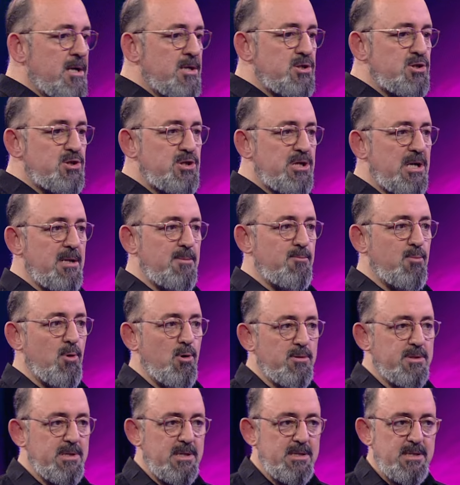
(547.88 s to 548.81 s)
Jill
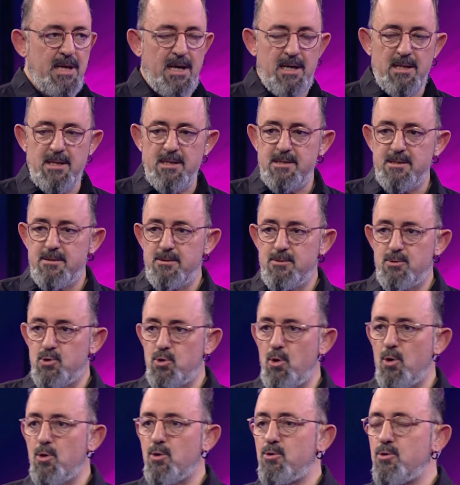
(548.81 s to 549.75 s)
Bolte Taylor
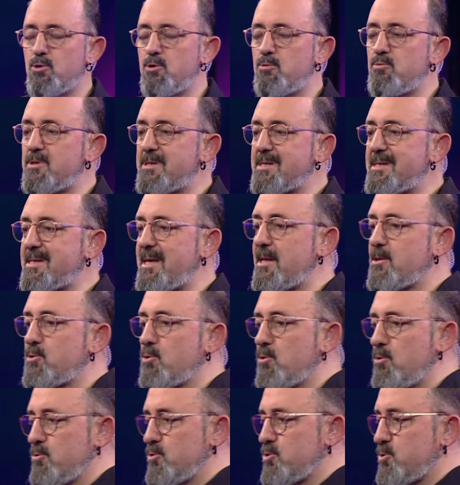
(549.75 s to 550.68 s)
çok ünlü bir TED
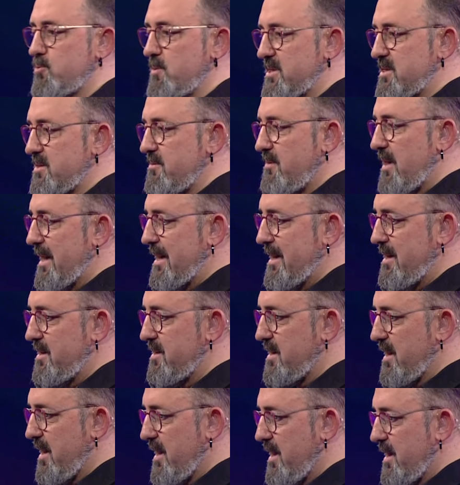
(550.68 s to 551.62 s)
konuşması var
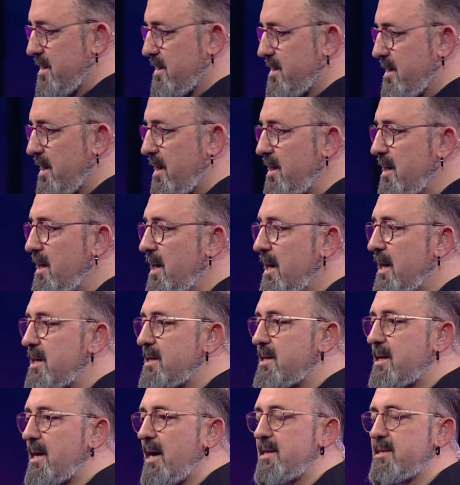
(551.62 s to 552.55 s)
internette.
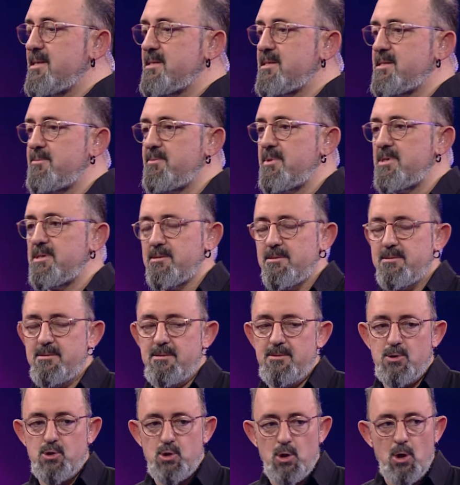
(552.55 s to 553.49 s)
Kendisi bir
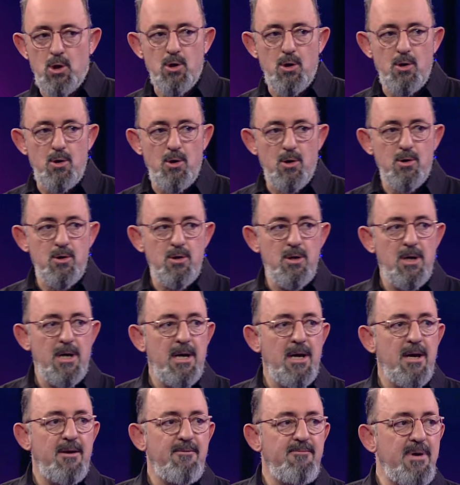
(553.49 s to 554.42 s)
nörolog
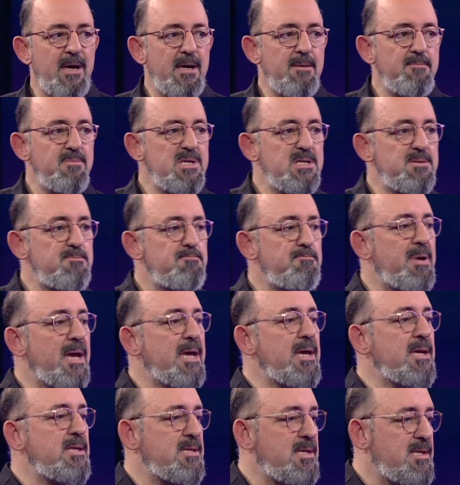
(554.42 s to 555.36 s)
ve bir
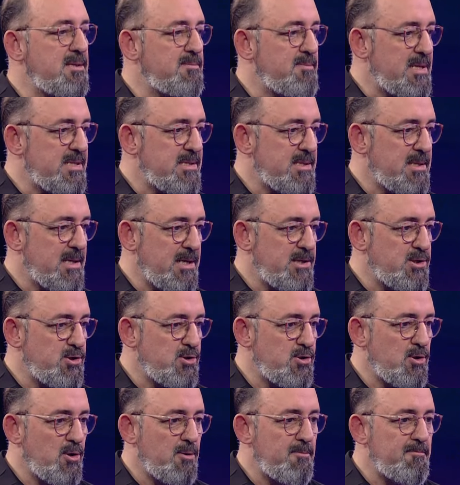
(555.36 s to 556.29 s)
beyin inmesi
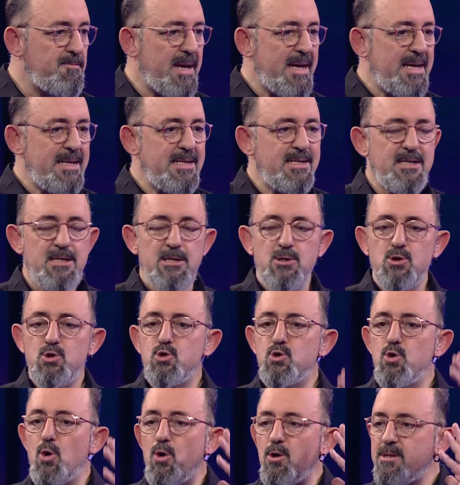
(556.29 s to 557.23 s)
geçiriyor. Beyninin
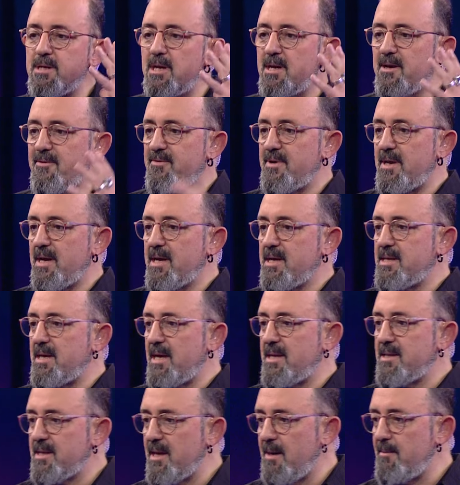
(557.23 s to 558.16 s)
sol tarafına
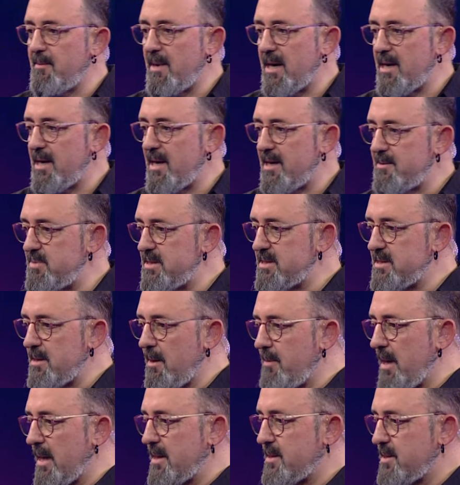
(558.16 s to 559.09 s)
giden damarlar bir
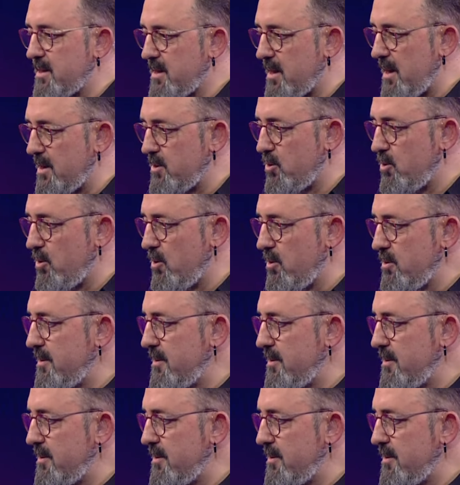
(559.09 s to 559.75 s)
sabah tıkanıyor